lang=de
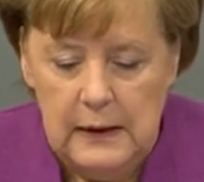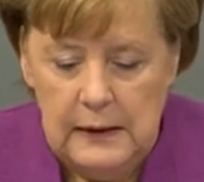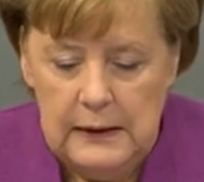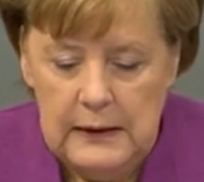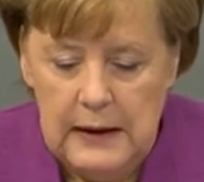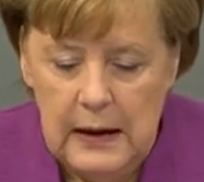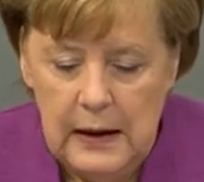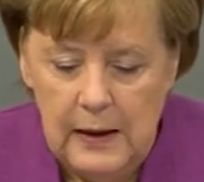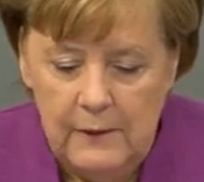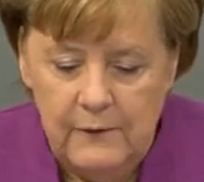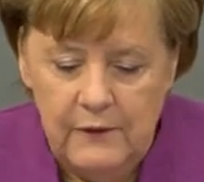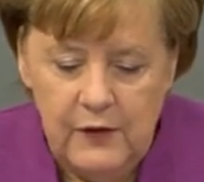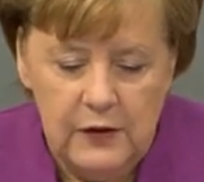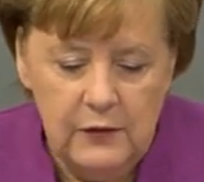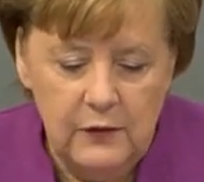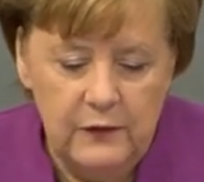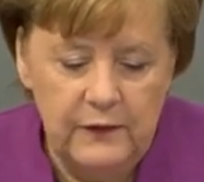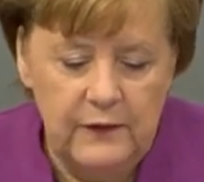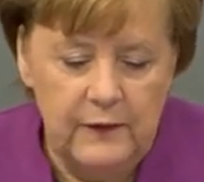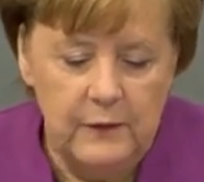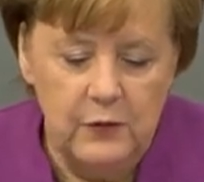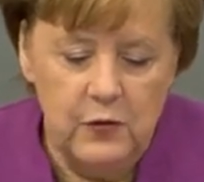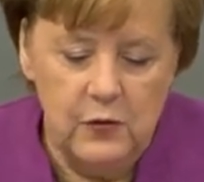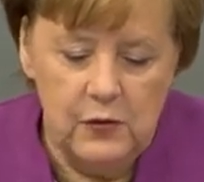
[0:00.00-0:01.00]
Hier haben wir in
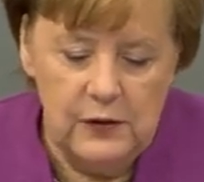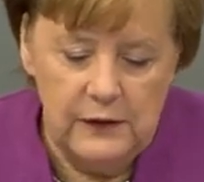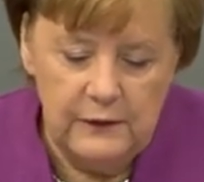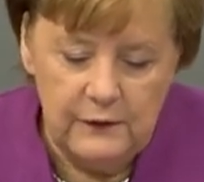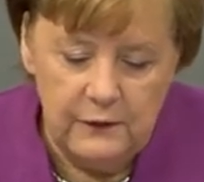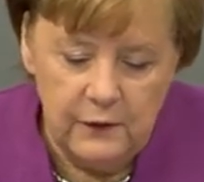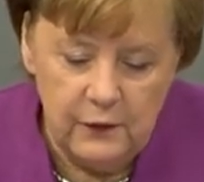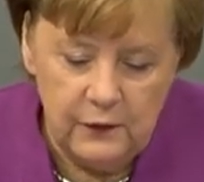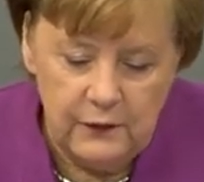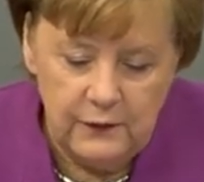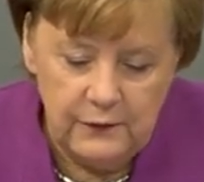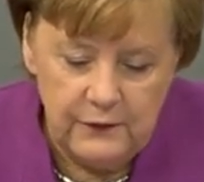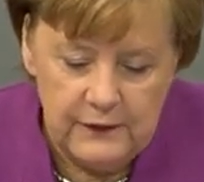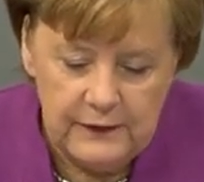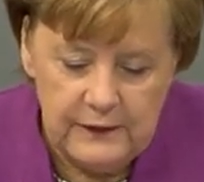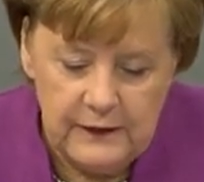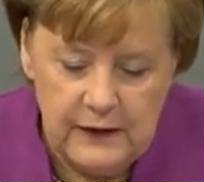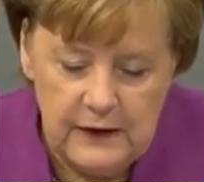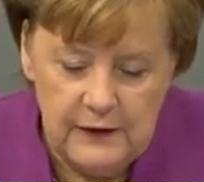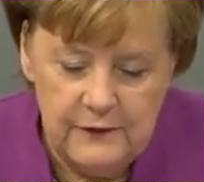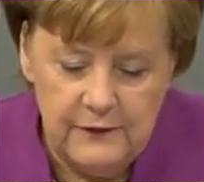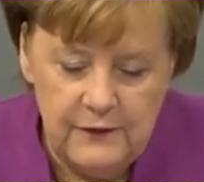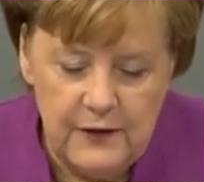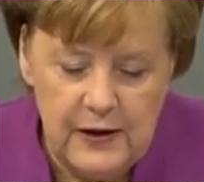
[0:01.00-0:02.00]
unserem
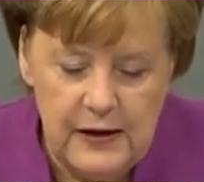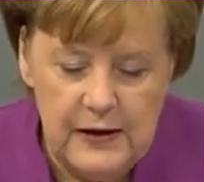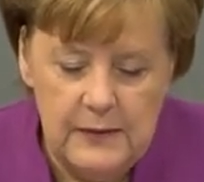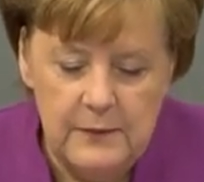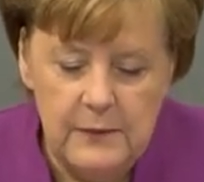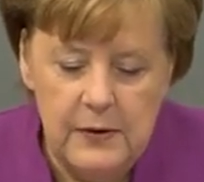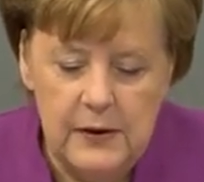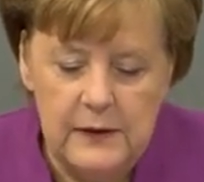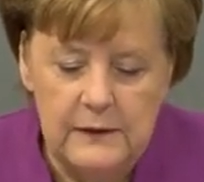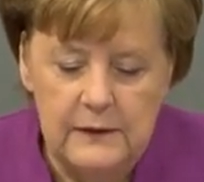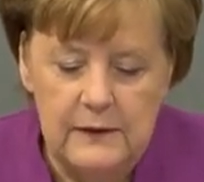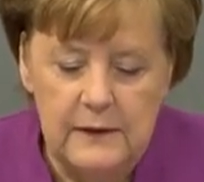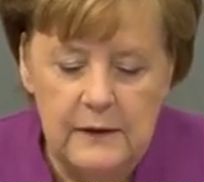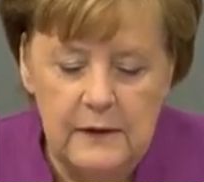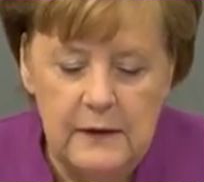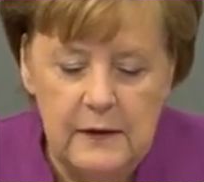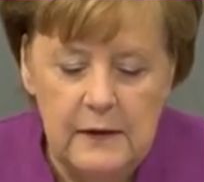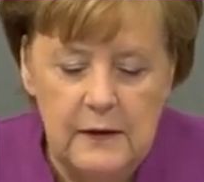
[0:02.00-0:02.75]
Koalitionsvertrag vereinbart,